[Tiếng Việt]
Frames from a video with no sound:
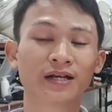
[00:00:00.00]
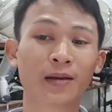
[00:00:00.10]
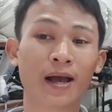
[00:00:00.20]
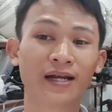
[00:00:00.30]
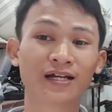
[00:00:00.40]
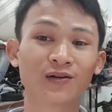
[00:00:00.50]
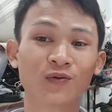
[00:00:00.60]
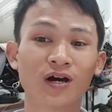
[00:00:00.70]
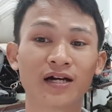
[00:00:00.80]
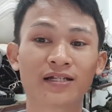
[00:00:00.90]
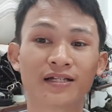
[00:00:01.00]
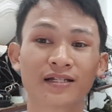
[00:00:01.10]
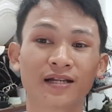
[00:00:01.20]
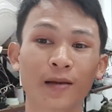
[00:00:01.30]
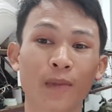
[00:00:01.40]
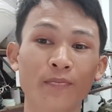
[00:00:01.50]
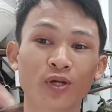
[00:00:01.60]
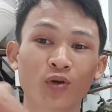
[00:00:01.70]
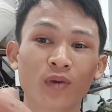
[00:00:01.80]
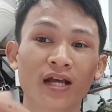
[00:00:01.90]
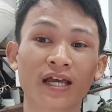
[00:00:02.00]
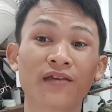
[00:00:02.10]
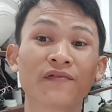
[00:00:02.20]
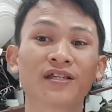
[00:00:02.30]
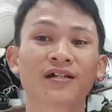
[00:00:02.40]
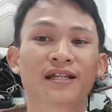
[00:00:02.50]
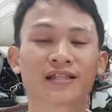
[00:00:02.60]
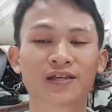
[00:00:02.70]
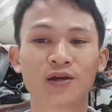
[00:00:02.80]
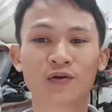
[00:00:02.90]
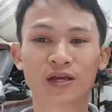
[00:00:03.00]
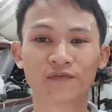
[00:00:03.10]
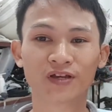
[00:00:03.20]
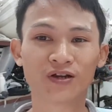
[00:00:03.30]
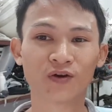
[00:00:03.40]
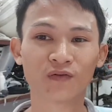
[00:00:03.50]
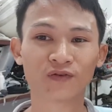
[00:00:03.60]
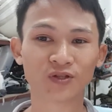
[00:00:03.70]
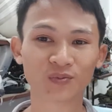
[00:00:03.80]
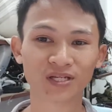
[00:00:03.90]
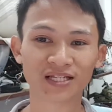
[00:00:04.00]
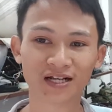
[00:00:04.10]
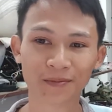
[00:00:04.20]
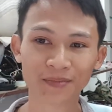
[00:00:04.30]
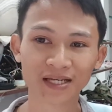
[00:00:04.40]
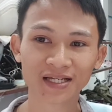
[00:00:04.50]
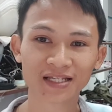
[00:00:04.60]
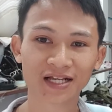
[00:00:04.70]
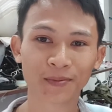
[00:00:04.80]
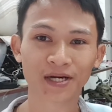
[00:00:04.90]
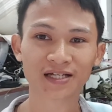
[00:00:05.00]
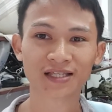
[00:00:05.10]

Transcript: các bạn đừng quên bấm vào nút đăng ký phía dưới để theo dõi kênh video của tụi mình sẽ cấp xin cảm ơn